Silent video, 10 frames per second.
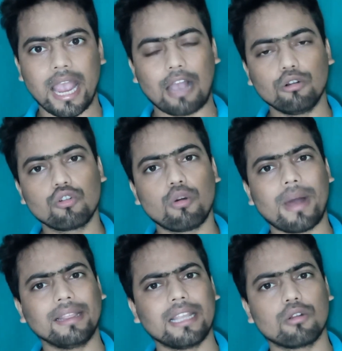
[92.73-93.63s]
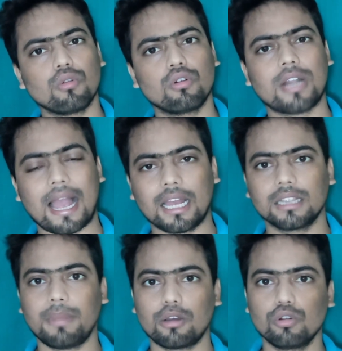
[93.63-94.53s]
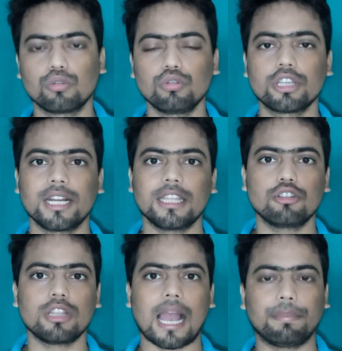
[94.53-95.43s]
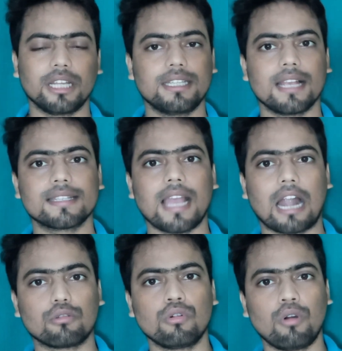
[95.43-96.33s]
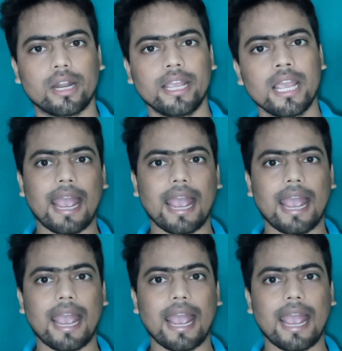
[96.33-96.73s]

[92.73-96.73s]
এখন রোমানদের কোনো ডাকাত বা কোনো দুষ্কৃতি যদি আপনার জাহাজকে আটক করে